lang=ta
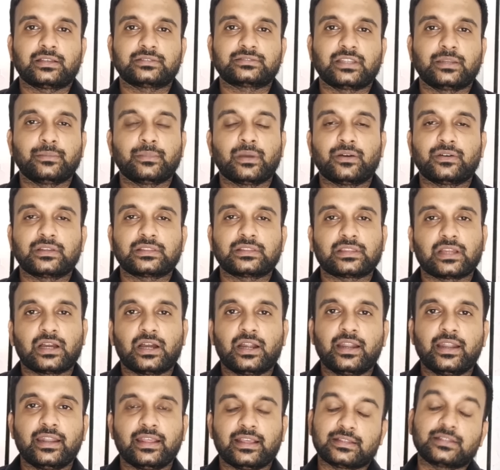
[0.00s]
சினிமாவை
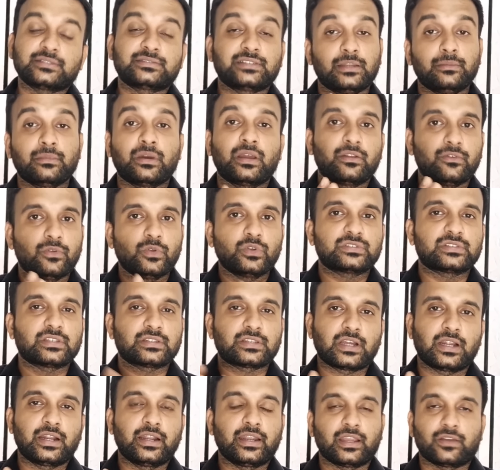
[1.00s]
தாண்டி அதாவது சினிமா ரிவ்யூஸை
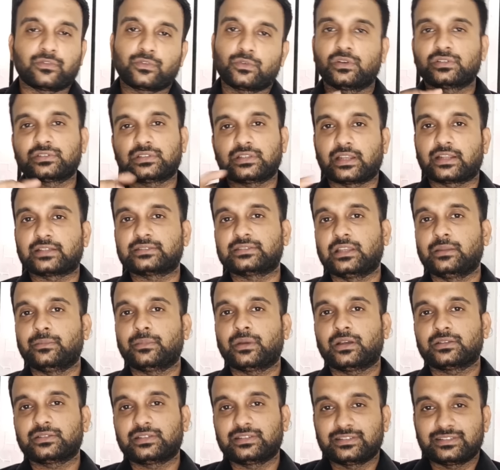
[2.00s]
தாண்டி அஃப்கோர்ஸ் எனக்கு
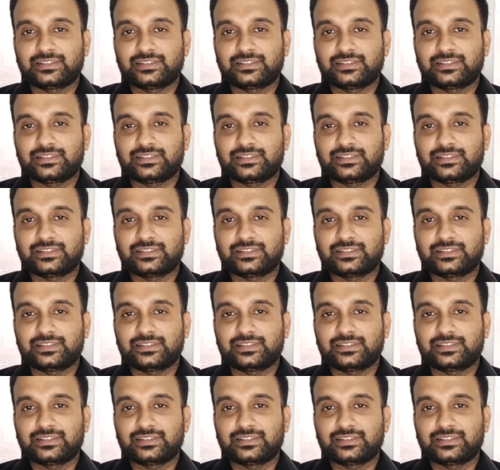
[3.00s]
சினிமா